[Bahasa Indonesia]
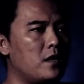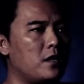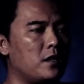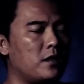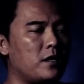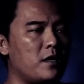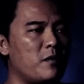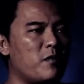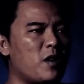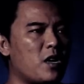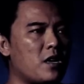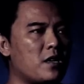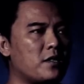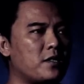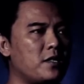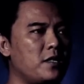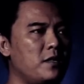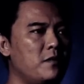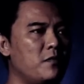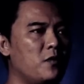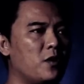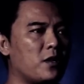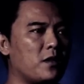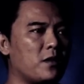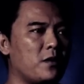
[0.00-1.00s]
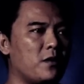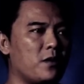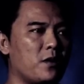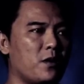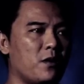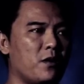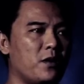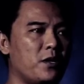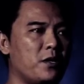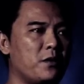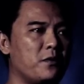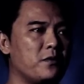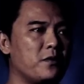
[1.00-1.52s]
Terima kasih buat
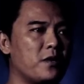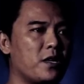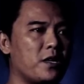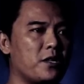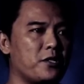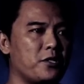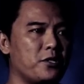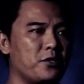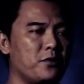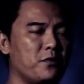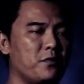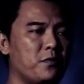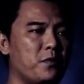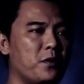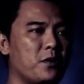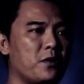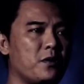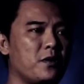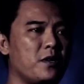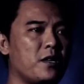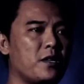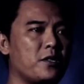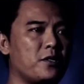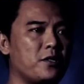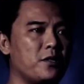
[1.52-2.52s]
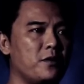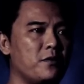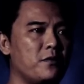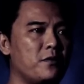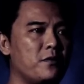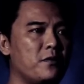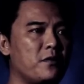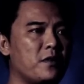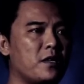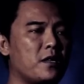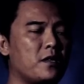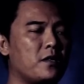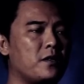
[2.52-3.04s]
kawan-kawan yang udah kasih support, udah kasih
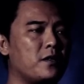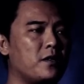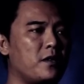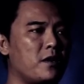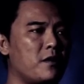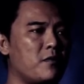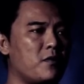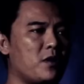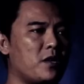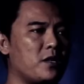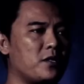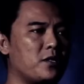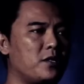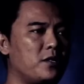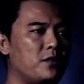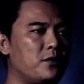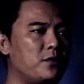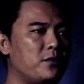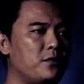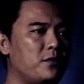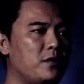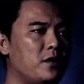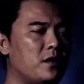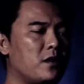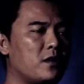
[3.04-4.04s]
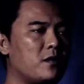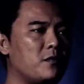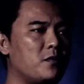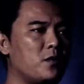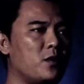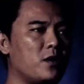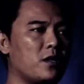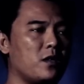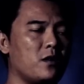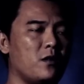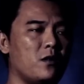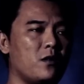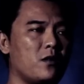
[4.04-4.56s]
dukungan. Terima kasih juga
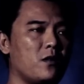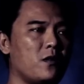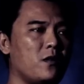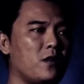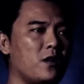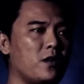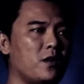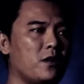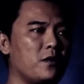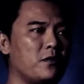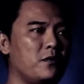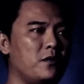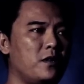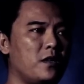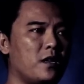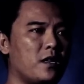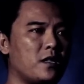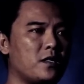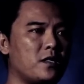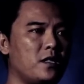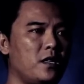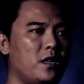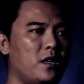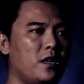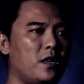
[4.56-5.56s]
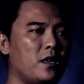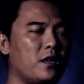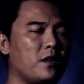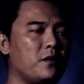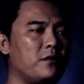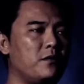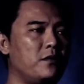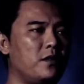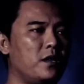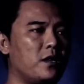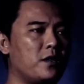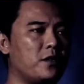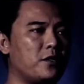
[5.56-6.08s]
buat kawan-kawan yang udah ngasih like,
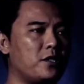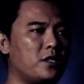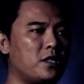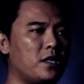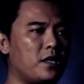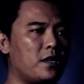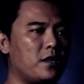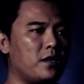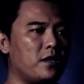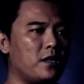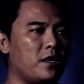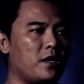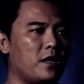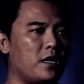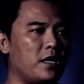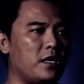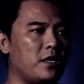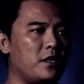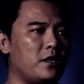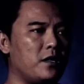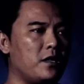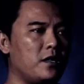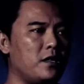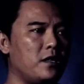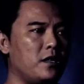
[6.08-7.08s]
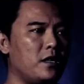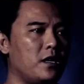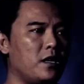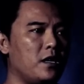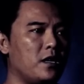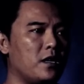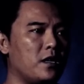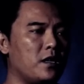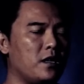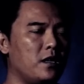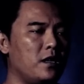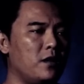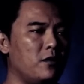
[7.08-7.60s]
udah nge-share ke yang lainnya.
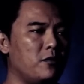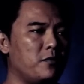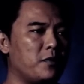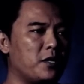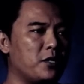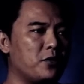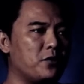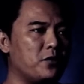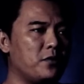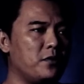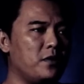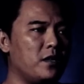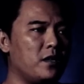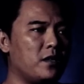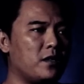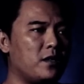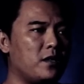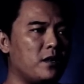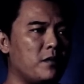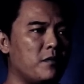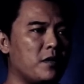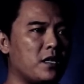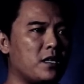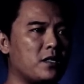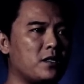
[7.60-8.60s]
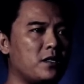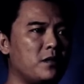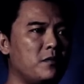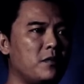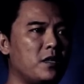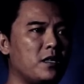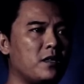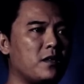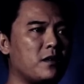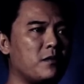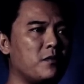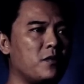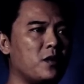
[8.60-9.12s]
Gak lupa juga terima kasih
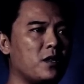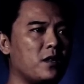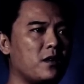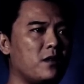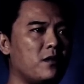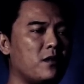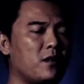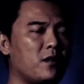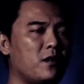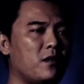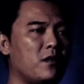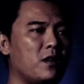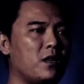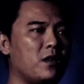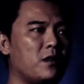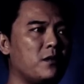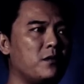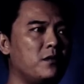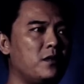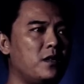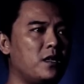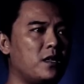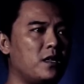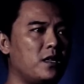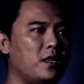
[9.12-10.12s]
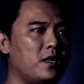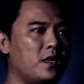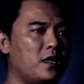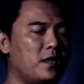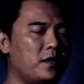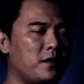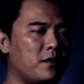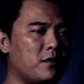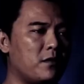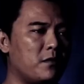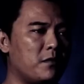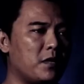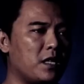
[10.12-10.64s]
banyak buat kawan-kawan yang udah
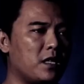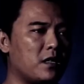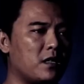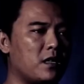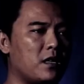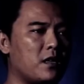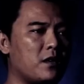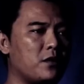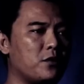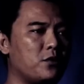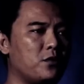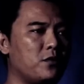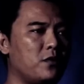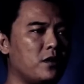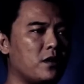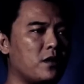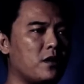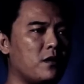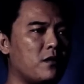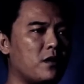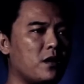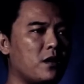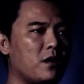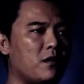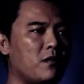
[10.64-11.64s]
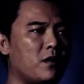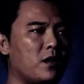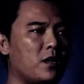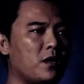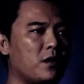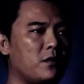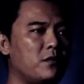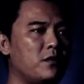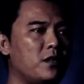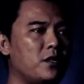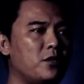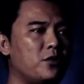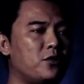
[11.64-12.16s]
ninggalin komentar. Juga kawan-kawan
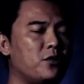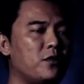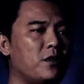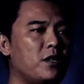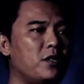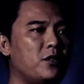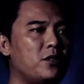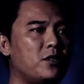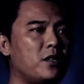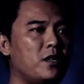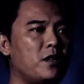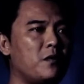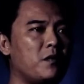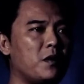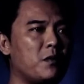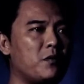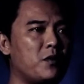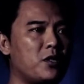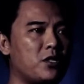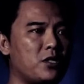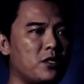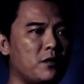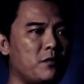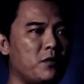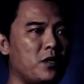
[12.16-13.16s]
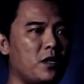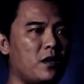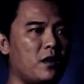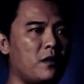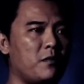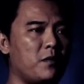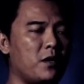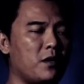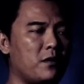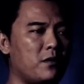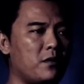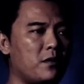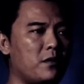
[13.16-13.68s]
yang udah join jadi membershipnya
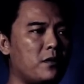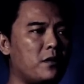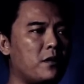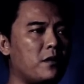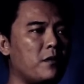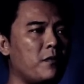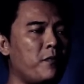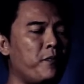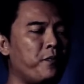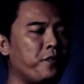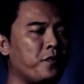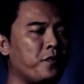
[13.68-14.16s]
Lapak Horor